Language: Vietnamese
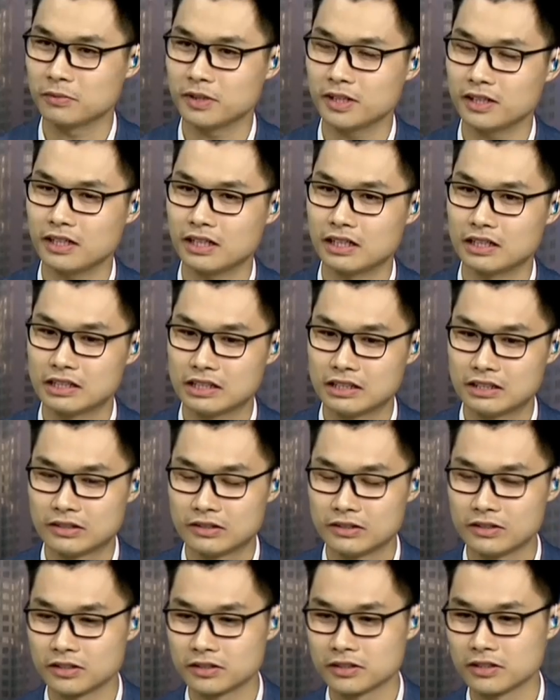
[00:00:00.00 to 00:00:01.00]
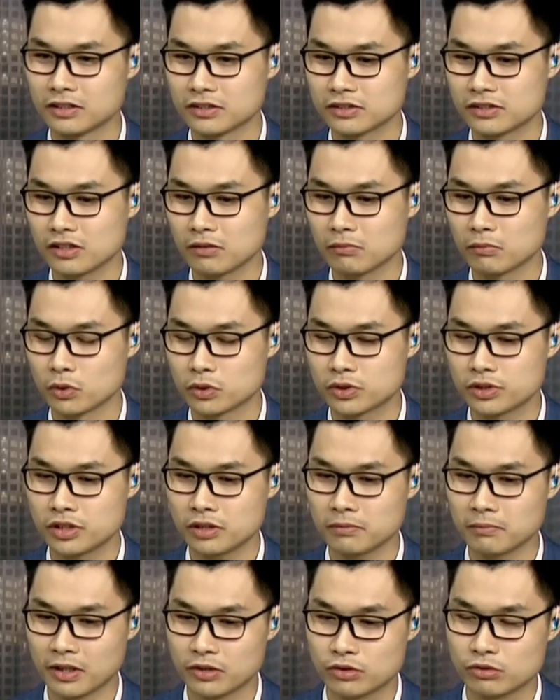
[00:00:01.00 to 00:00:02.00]
biết là lượng đường trong một
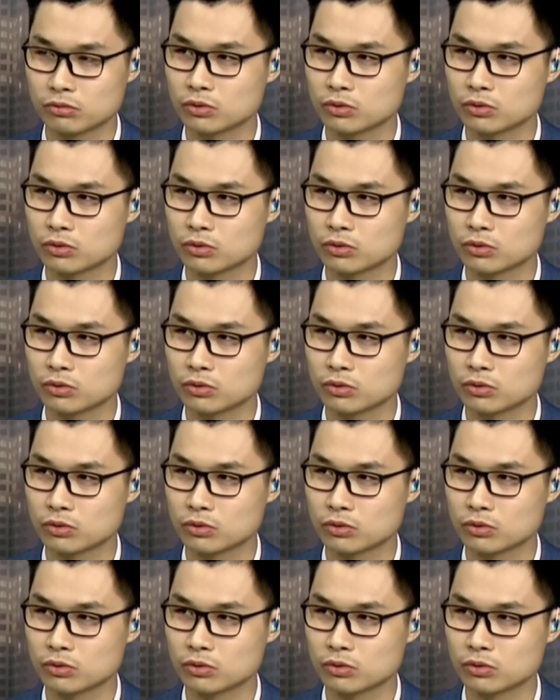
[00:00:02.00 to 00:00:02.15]
chiếc bánh trung